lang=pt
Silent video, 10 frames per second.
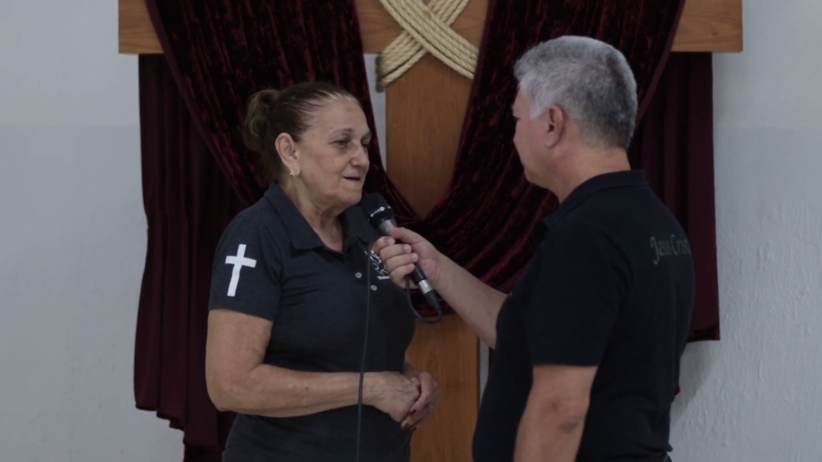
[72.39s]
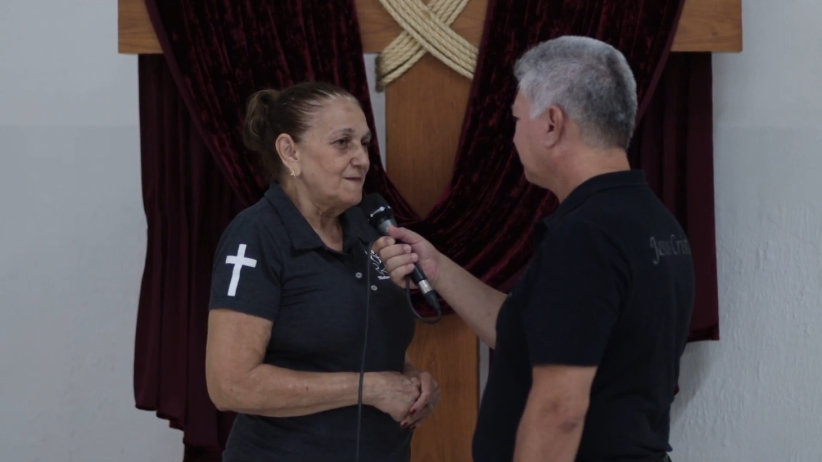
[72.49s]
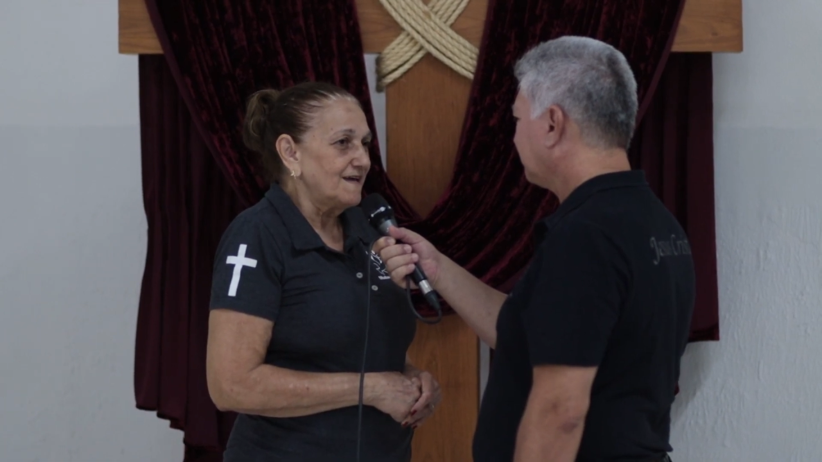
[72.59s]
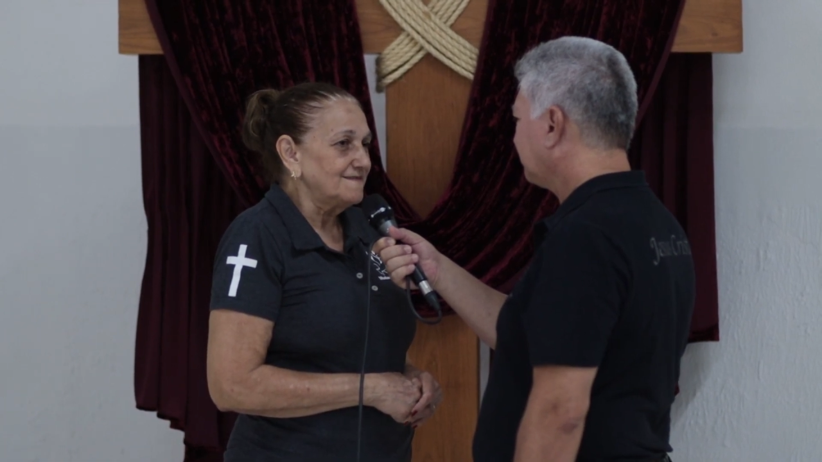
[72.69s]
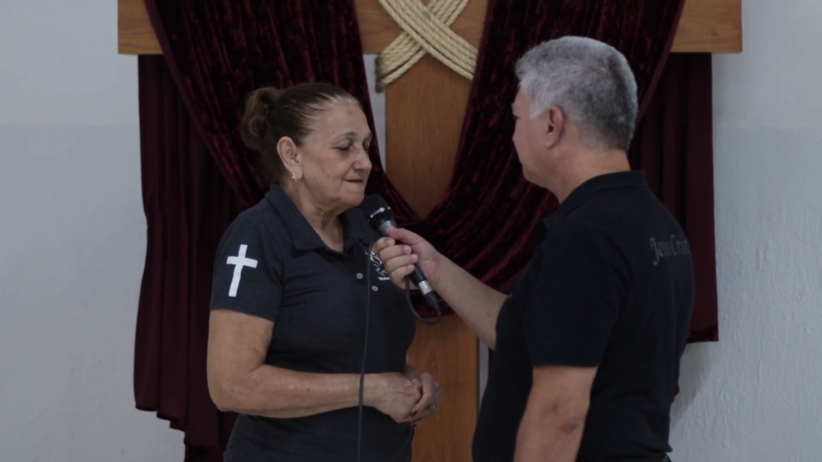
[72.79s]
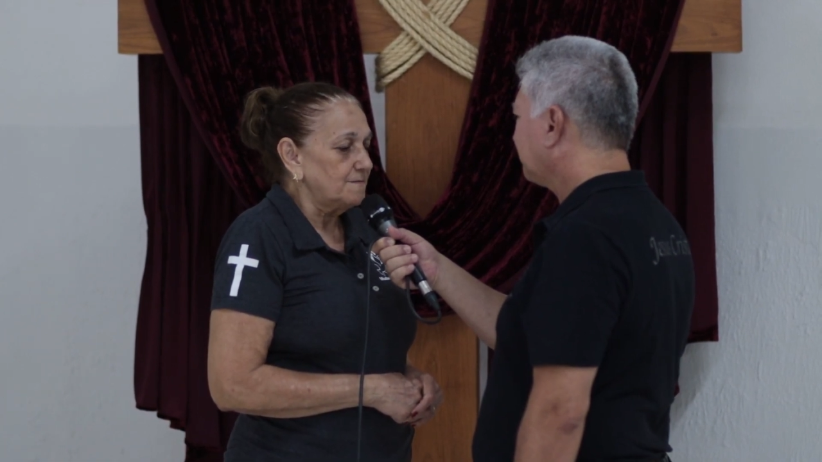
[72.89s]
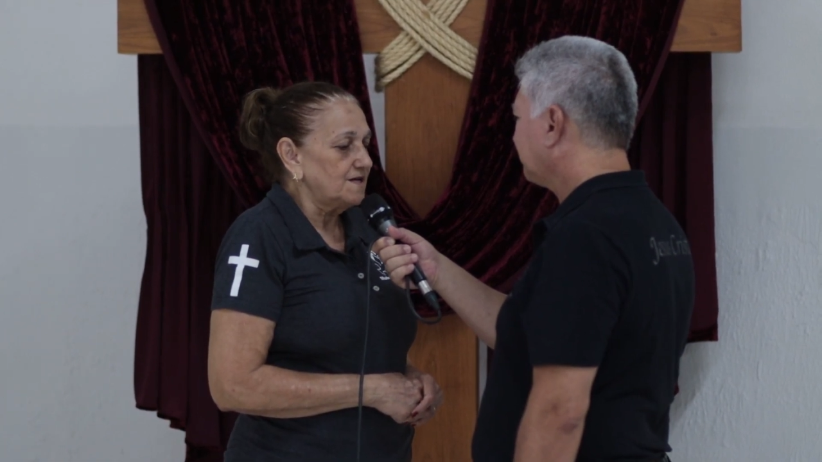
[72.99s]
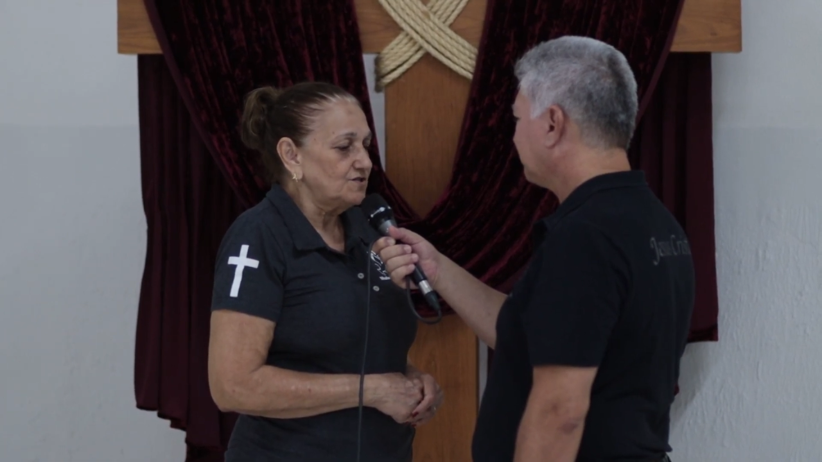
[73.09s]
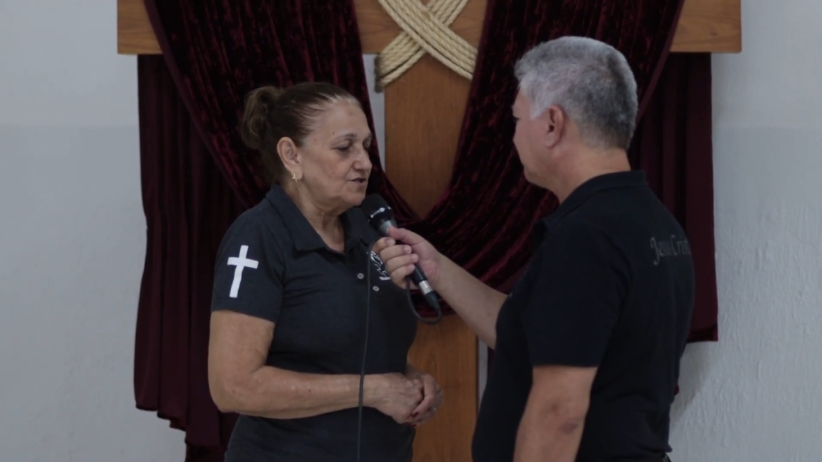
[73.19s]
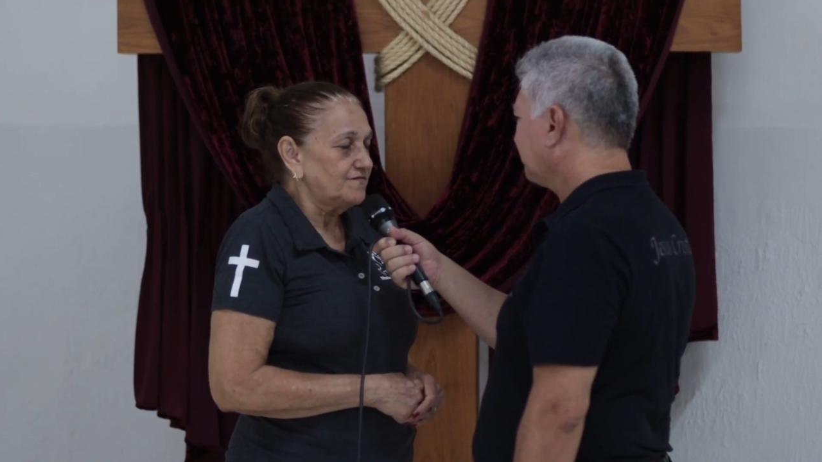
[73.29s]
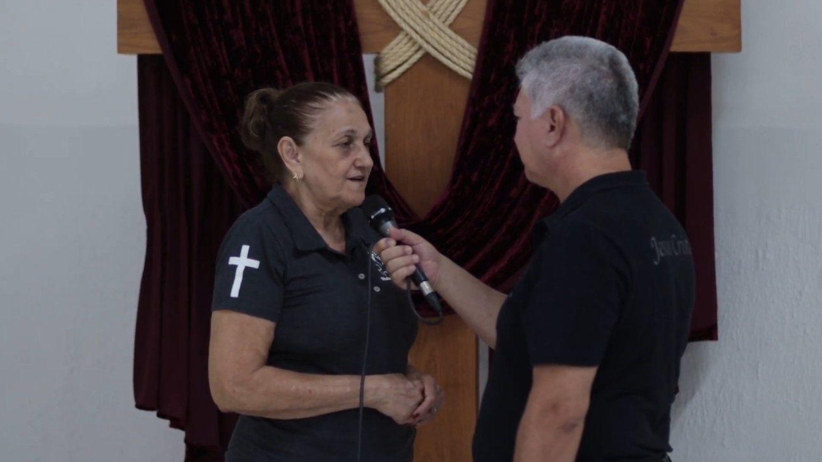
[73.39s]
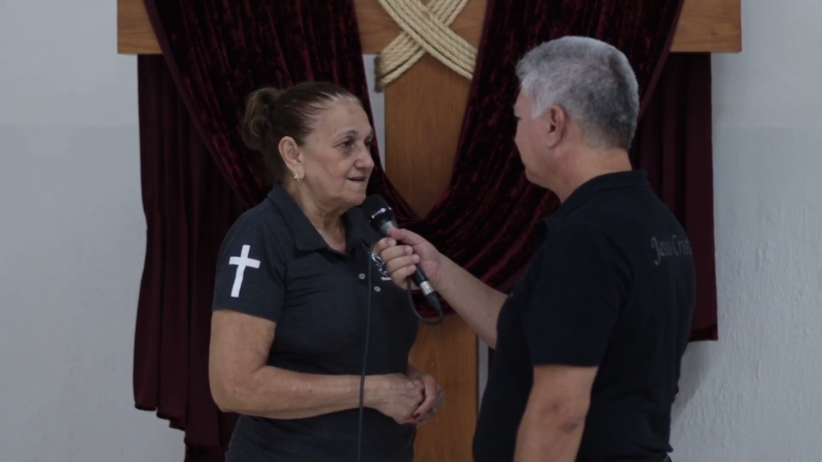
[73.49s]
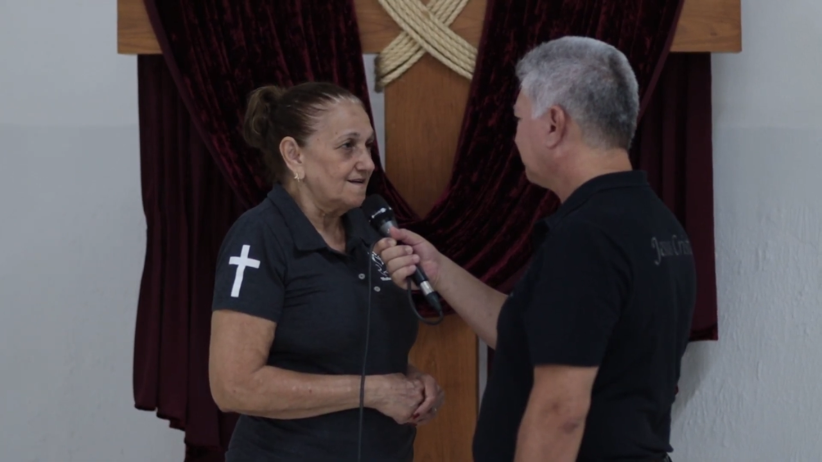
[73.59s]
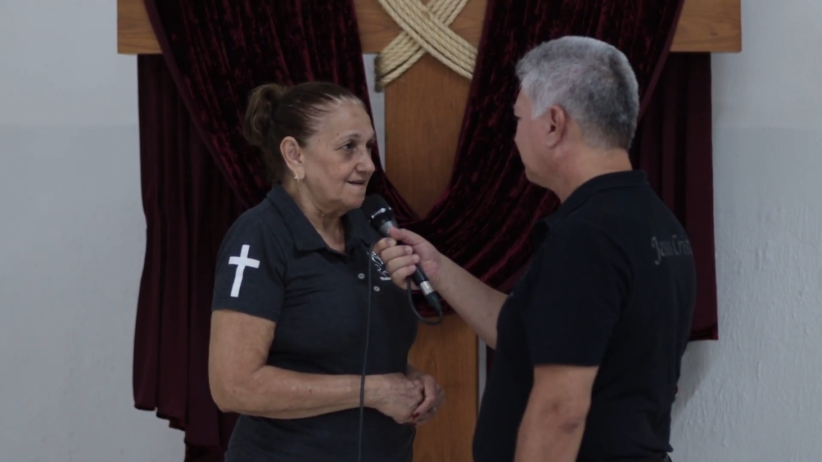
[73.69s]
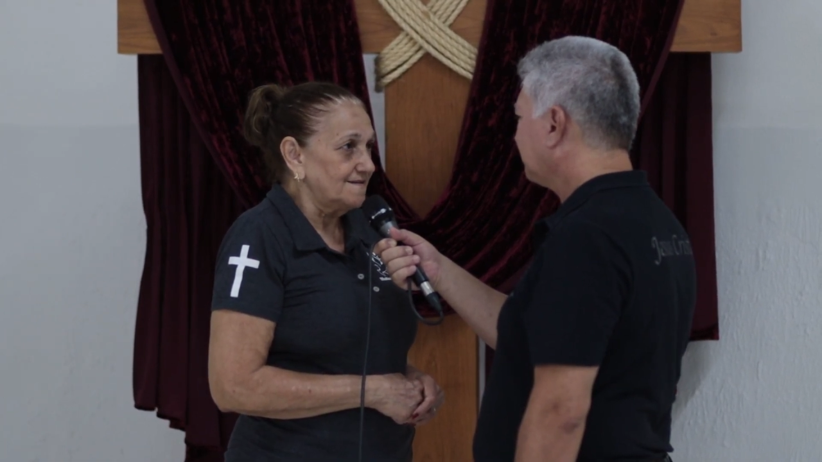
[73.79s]
imensamente
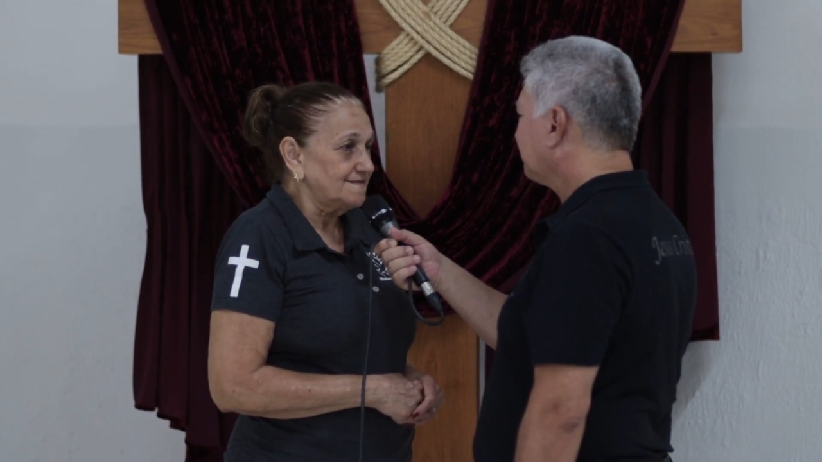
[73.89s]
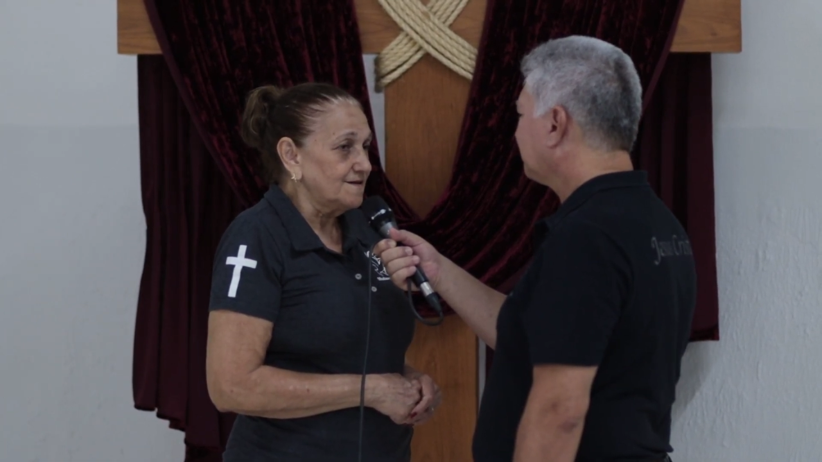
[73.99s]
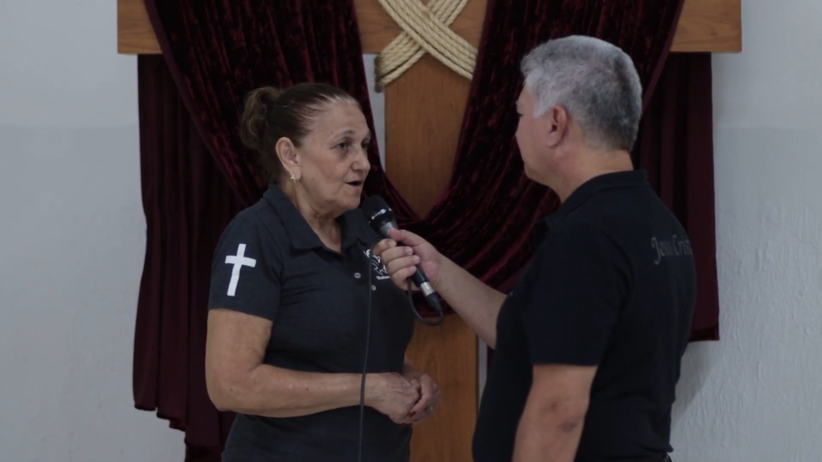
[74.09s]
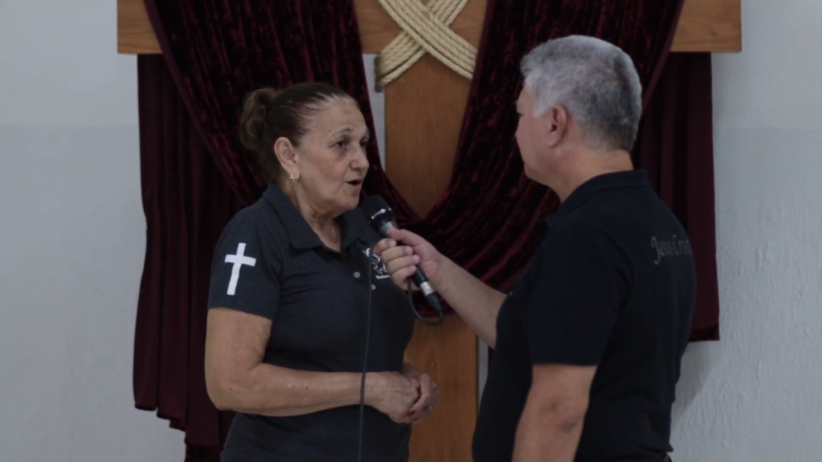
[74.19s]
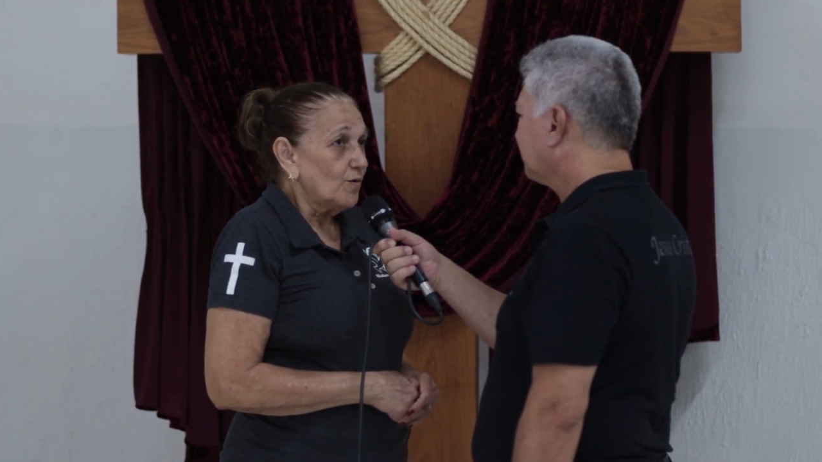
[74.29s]
feliz